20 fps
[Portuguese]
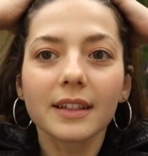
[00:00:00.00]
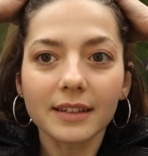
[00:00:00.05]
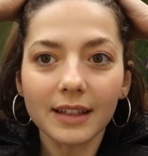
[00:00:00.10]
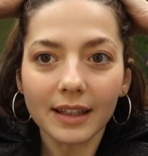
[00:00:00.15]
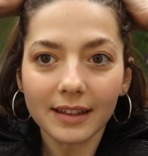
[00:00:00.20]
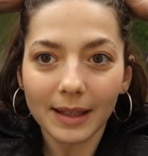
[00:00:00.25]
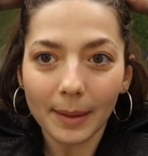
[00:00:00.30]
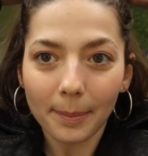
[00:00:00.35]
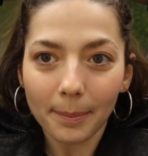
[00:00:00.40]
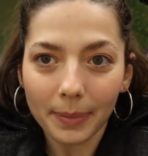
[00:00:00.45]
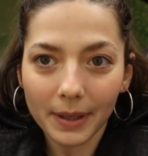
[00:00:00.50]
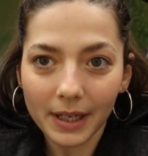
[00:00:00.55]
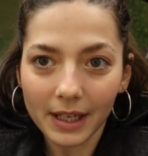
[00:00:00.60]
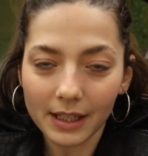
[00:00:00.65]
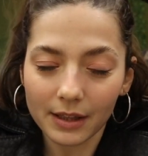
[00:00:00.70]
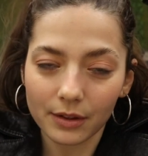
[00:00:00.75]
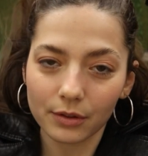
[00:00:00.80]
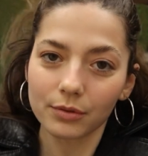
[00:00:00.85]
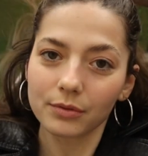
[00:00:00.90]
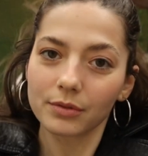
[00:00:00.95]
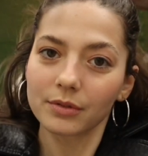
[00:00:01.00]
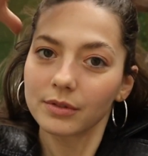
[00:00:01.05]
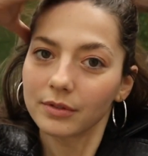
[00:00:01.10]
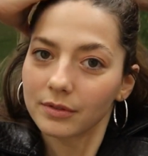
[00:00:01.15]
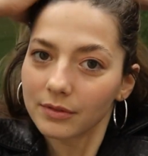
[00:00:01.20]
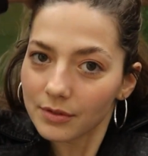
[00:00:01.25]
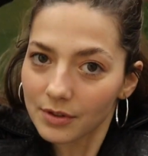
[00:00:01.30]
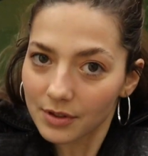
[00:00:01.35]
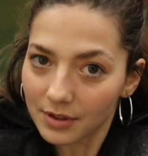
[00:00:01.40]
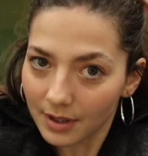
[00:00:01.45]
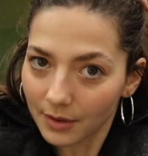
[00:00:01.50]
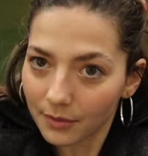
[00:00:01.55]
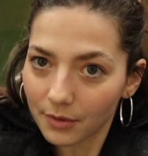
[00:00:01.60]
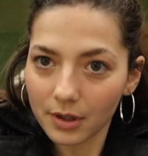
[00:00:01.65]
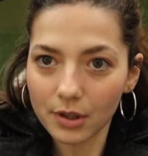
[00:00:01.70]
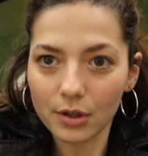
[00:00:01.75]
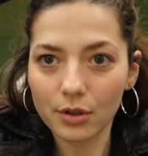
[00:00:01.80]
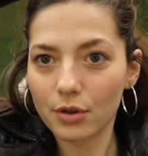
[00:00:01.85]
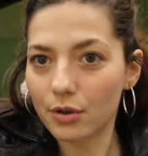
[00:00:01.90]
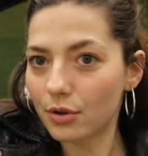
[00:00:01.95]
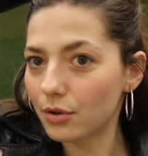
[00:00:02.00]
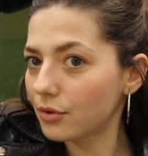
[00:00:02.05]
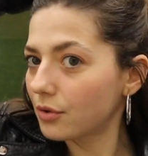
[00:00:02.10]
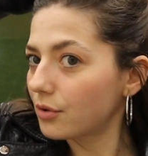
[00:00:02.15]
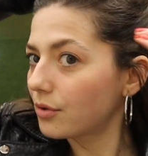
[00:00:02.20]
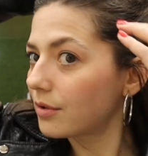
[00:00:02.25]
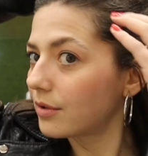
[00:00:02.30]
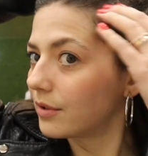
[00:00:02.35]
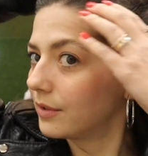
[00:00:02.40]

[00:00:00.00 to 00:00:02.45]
Tá até preto, de tão odioso.